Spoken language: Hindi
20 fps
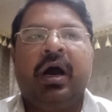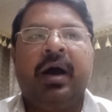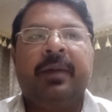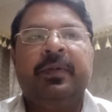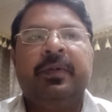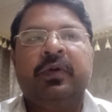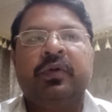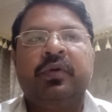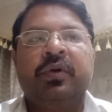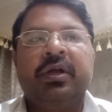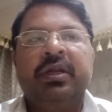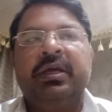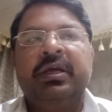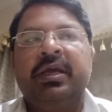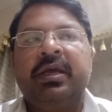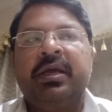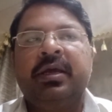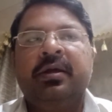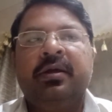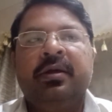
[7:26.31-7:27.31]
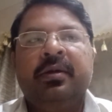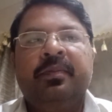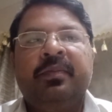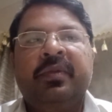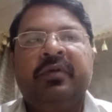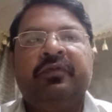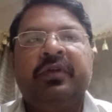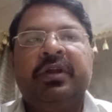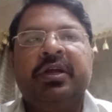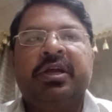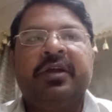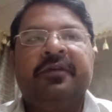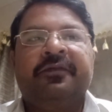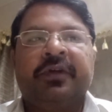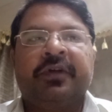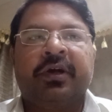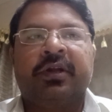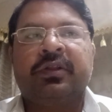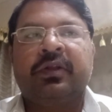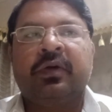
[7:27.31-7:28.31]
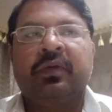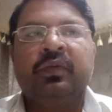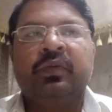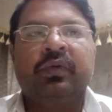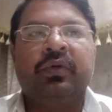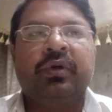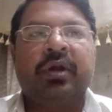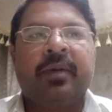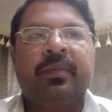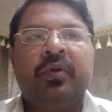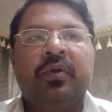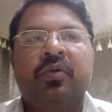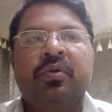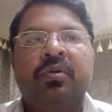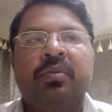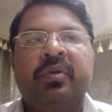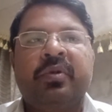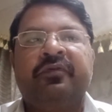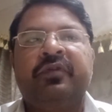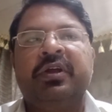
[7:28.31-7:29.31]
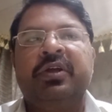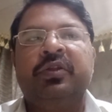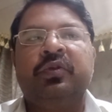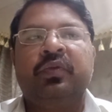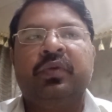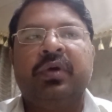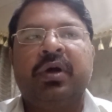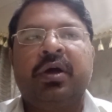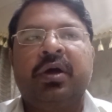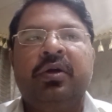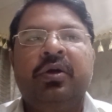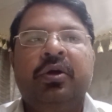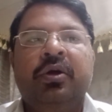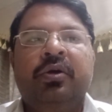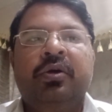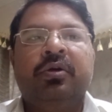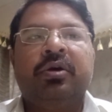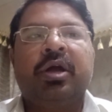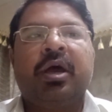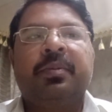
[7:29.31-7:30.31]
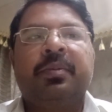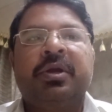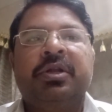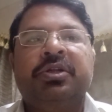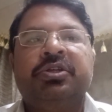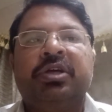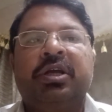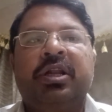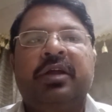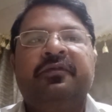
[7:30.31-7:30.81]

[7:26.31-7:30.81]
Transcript: आप लोगों के लिए मैं फ्री गिफ्ट करता हूँ और आप लोगों को मैं फ्री दूंगा और आपकी इन